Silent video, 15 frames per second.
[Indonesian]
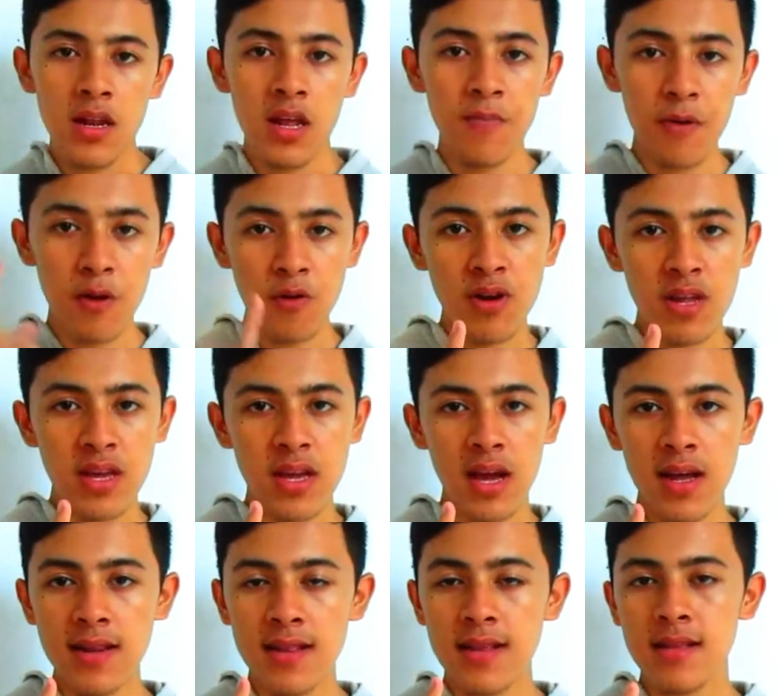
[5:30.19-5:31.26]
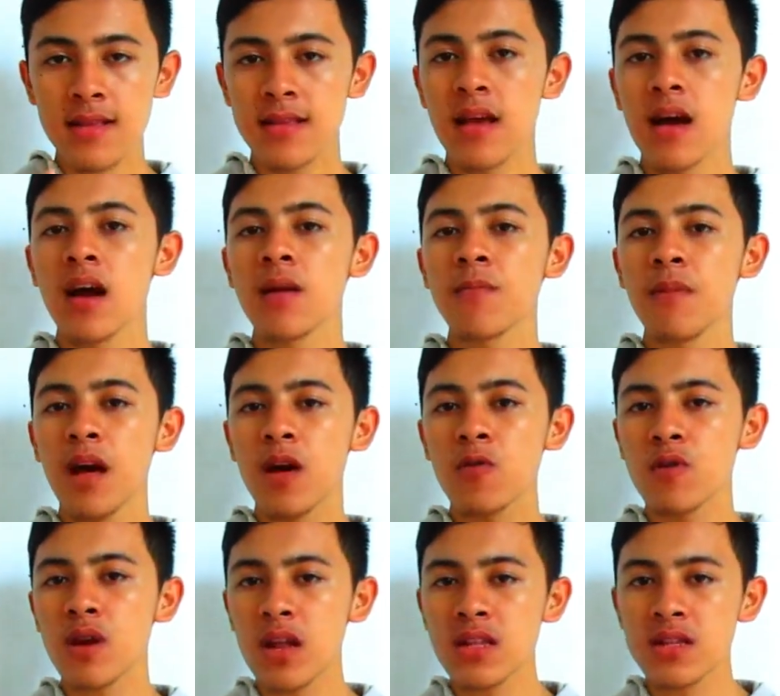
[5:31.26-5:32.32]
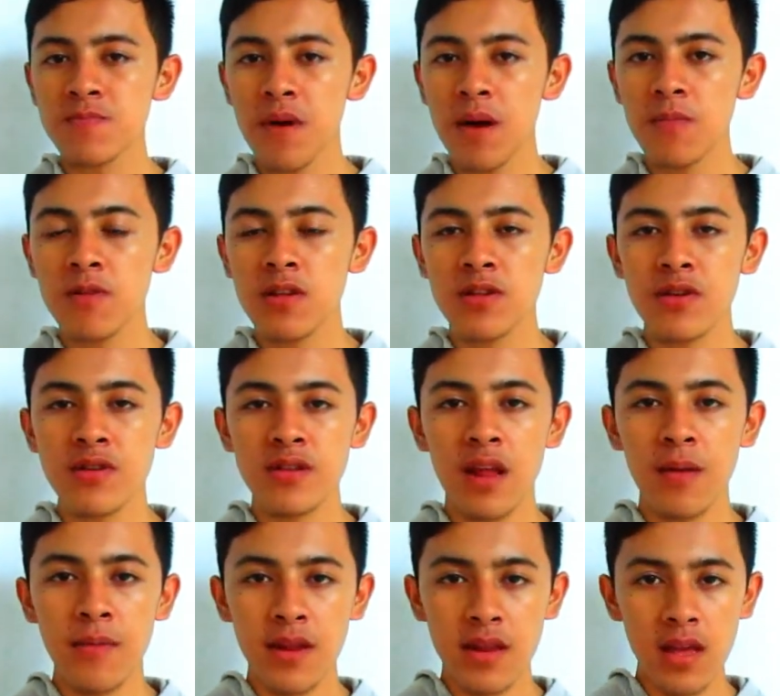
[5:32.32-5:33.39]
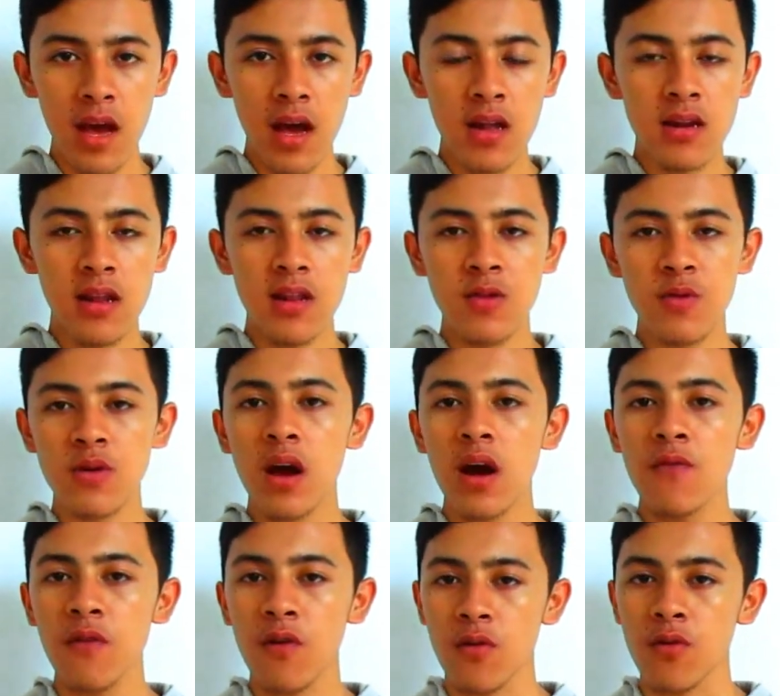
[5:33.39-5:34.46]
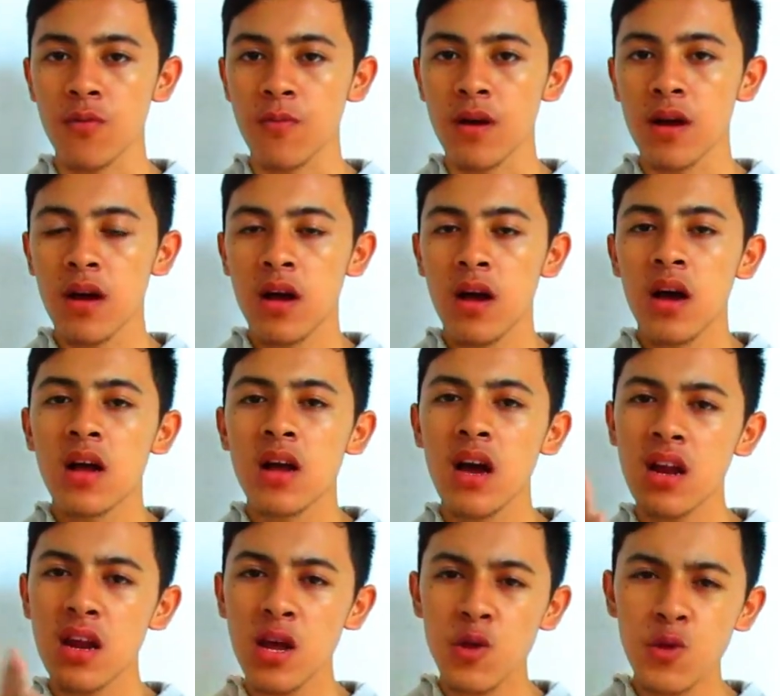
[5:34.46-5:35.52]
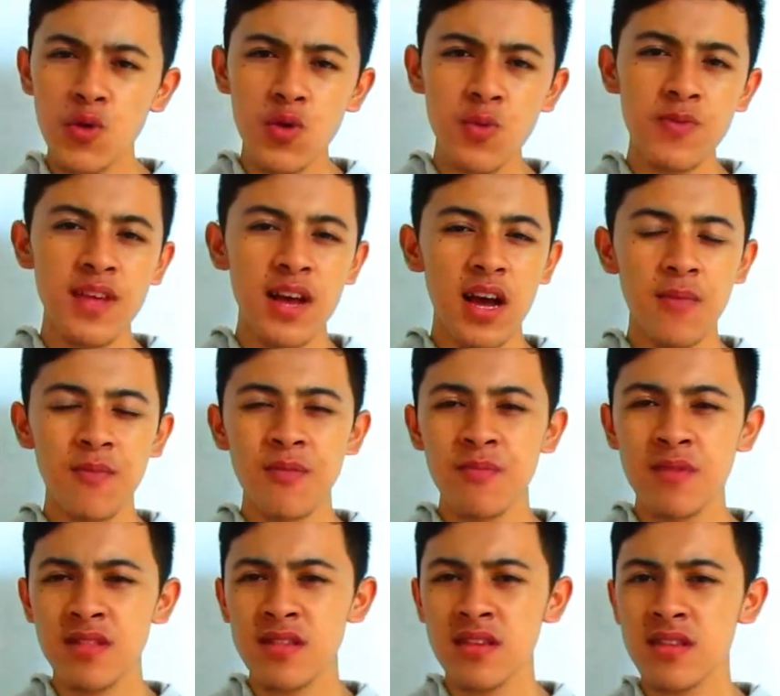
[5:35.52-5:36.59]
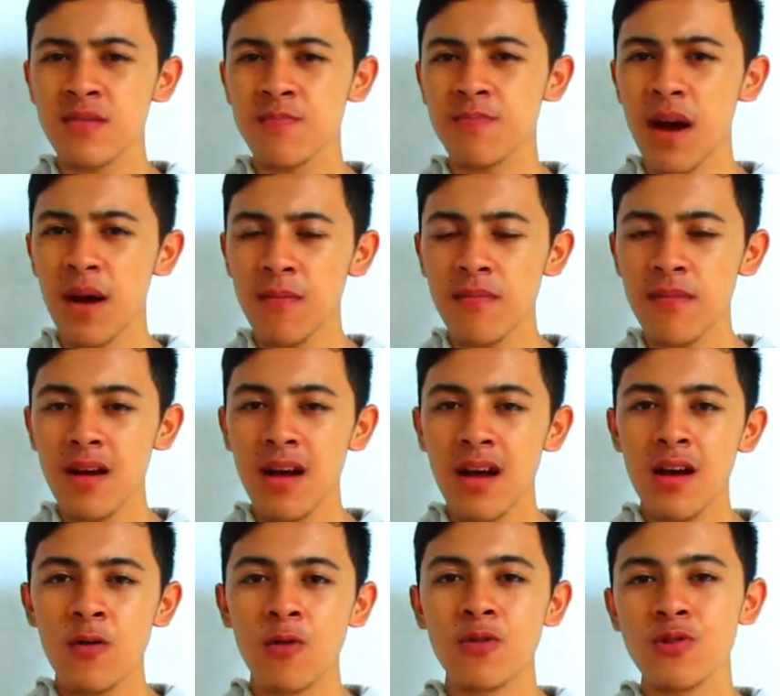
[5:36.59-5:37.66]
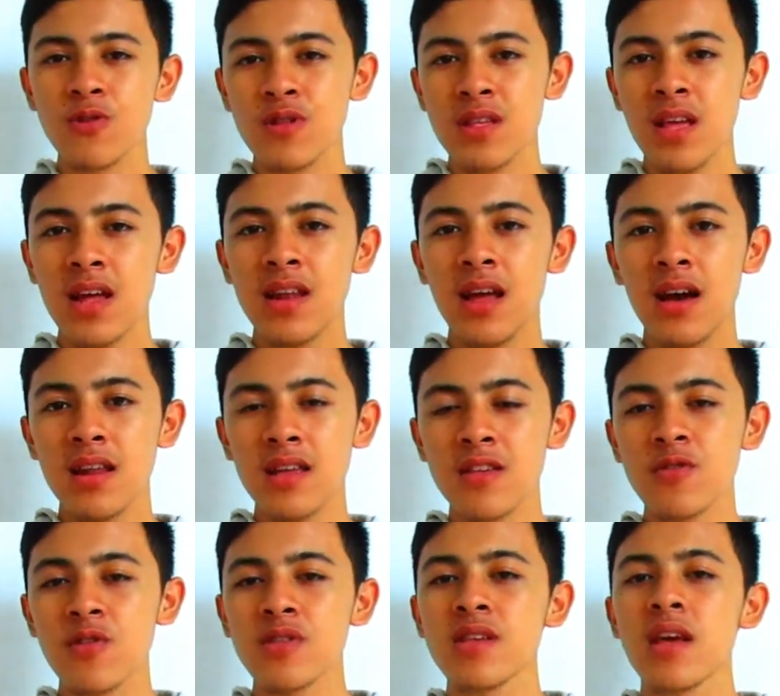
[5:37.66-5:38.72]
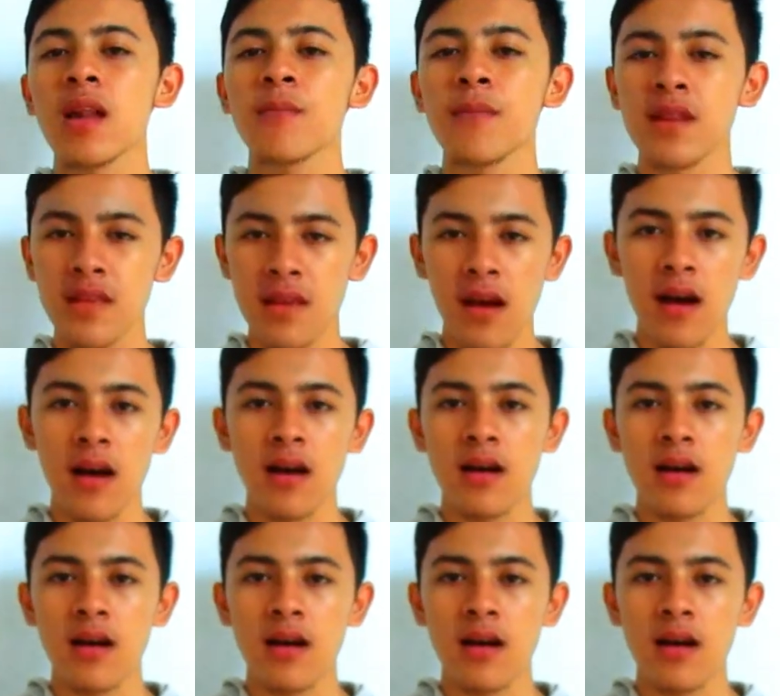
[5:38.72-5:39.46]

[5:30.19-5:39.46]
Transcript: Dan perlu diingat, jangan melakukan spam di sosial media dan juga forum, karena YouTube sangat membenci spam, khususnya dari sosial media.